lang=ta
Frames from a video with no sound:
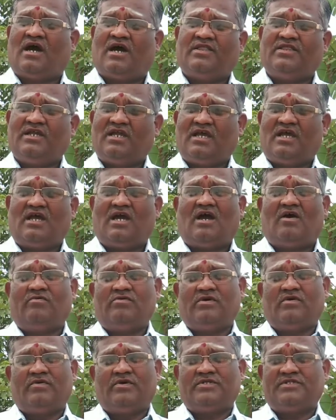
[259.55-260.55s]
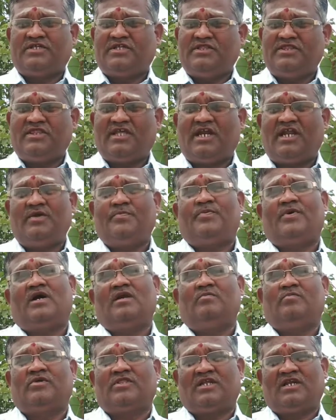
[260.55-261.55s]
அதில் அவங்க சிந்தனை
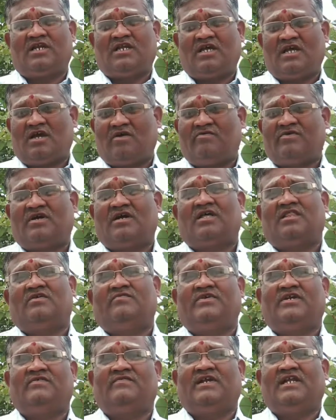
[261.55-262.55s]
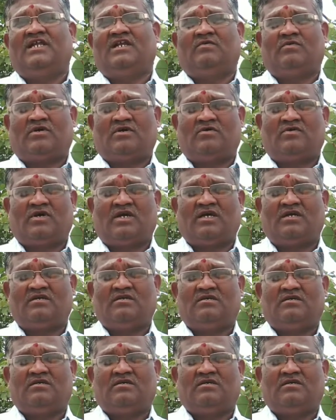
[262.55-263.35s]
பால் முதல்ல அவங்க அதை விட்டு வெளியில் வரணுங்க